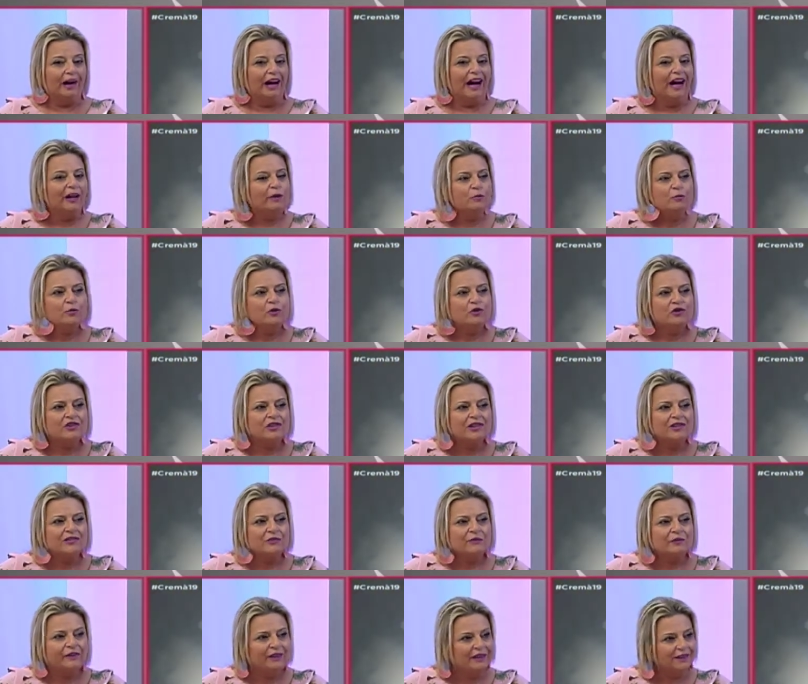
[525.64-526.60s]
hay
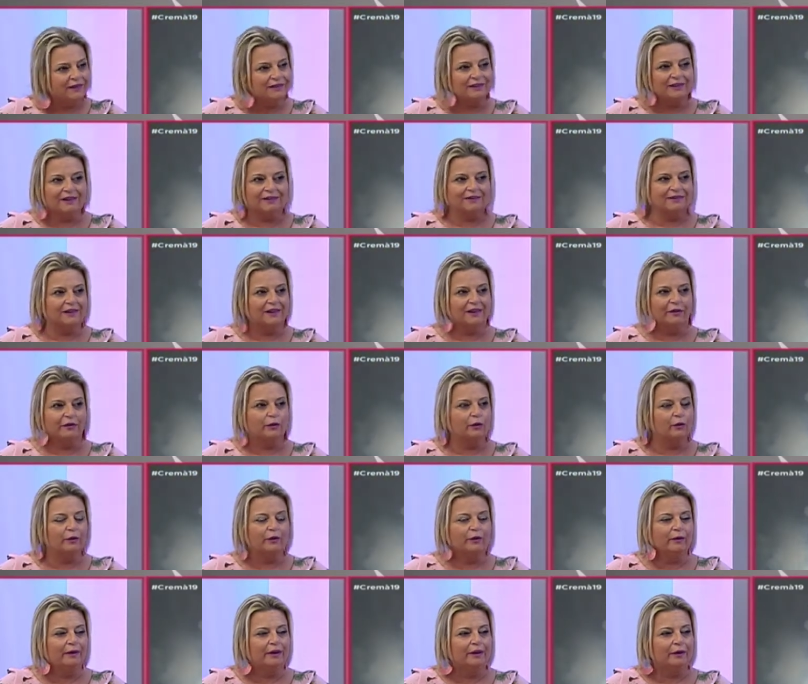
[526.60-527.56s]
muchas fiestas en la ciudad
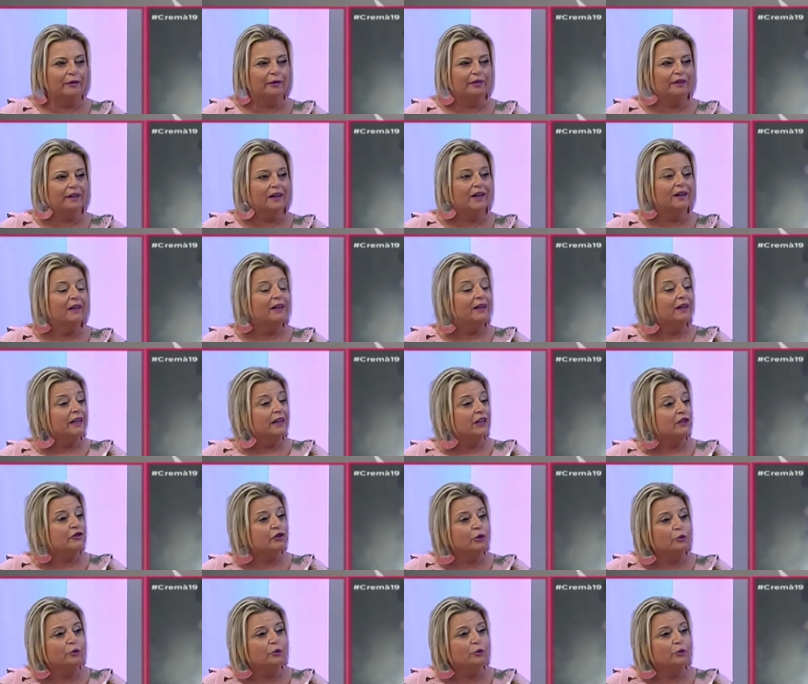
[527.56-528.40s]
de Valencia que son